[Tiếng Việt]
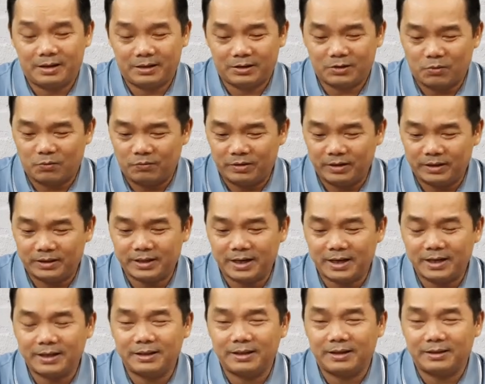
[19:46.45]
cùng với
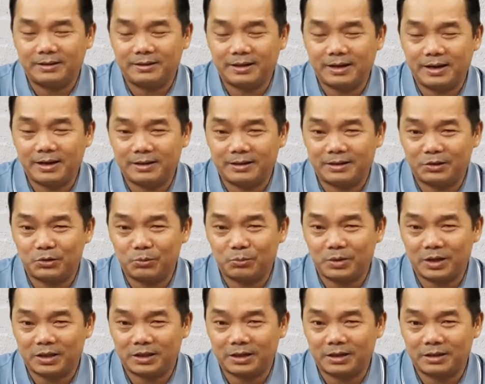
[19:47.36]
các cái nơi khác thì
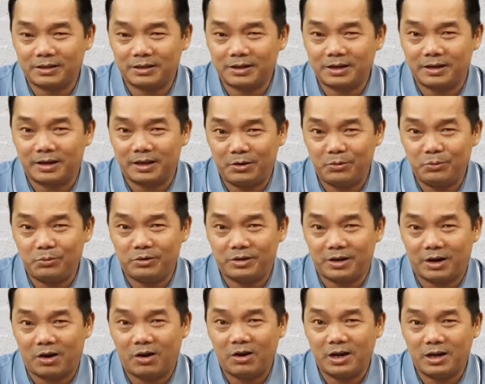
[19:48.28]
chúng ta sẽ hiểu
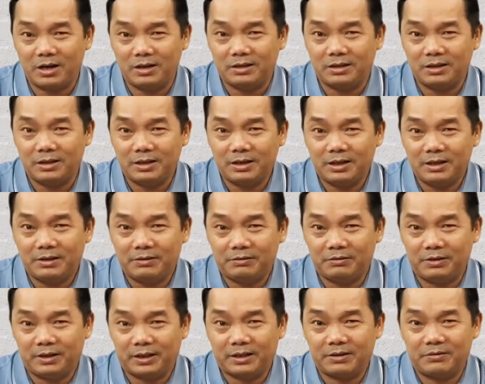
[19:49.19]
rõ hơn
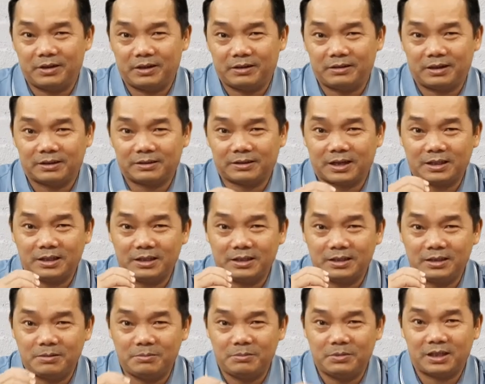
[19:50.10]
về cái việc là thanh
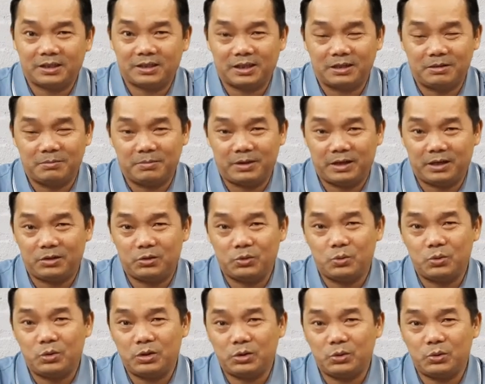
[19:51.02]
gươm ra từ miệng Chúa.